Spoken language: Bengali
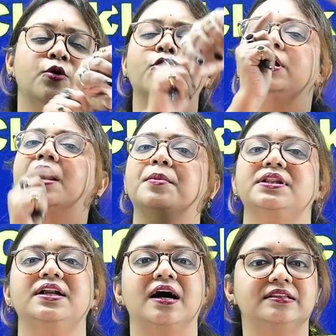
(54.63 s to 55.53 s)
ঘড়ি
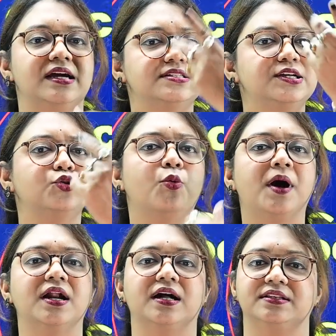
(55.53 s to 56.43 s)
আমাদের হাতে আছে
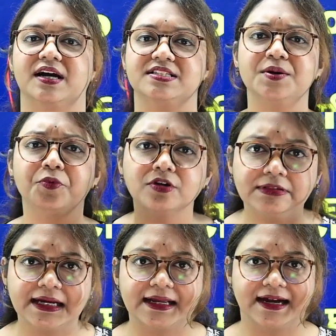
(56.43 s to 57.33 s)
তোমার হাতে আছে
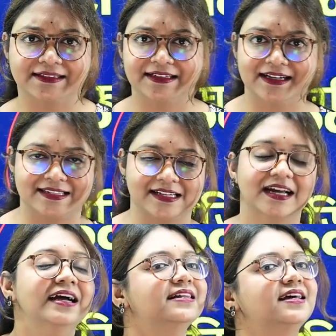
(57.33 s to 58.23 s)
প্রত্যেকের হাতে আছে
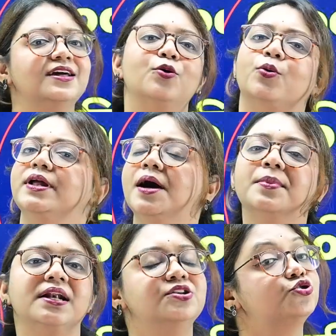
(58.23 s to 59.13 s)
তাহলে ঘড়ি
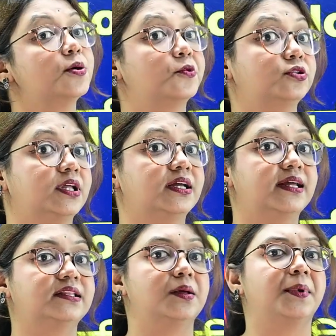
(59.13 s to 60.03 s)
আমরা নিশ্চয়ই প্রত্যেকে দেখতে